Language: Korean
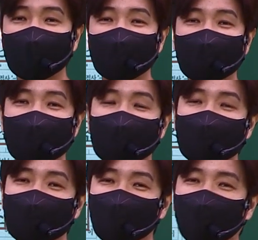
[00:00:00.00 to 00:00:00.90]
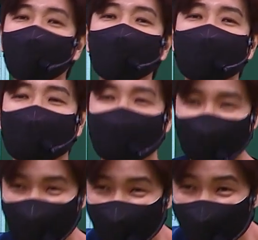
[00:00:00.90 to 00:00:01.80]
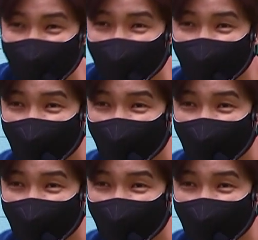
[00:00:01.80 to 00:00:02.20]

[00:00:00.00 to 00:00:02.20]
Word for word: 문제는 전부 다 들어있습니다.